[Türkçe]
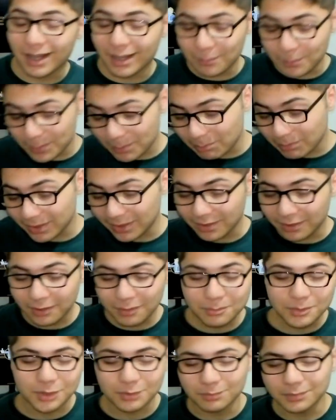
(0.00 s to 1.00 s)
Bir panel
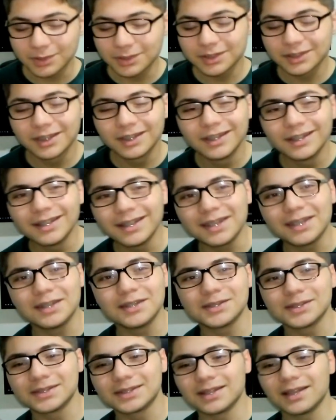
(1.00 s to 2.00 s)
almışımdır
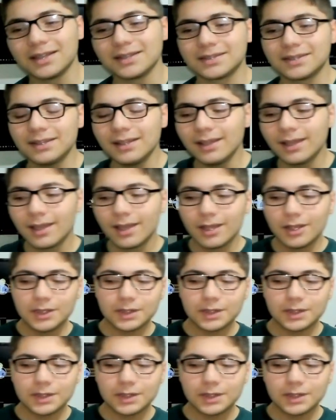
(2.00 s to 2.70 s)
ikinizin sayesinde.